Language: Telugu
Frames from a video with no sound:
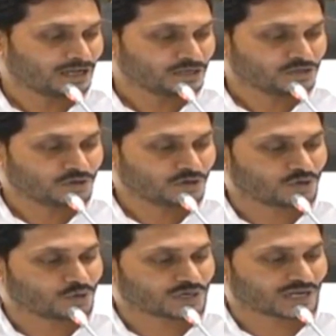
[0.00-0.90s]
ఇందులో
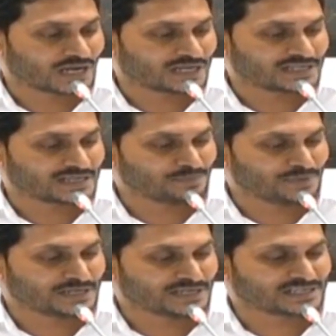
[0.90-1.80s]
నూట ఐదు
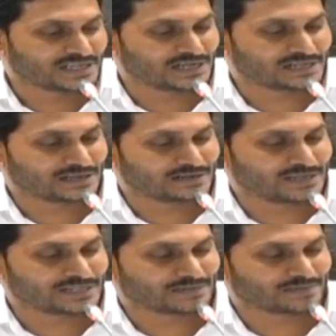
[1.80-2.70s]
ఎంపీటీసీలను
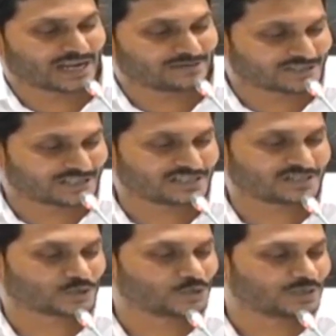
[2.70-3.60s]
తెలుగుదేశం కైవసం
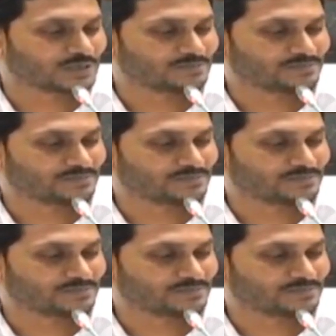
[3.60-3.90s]
చేసుకుంది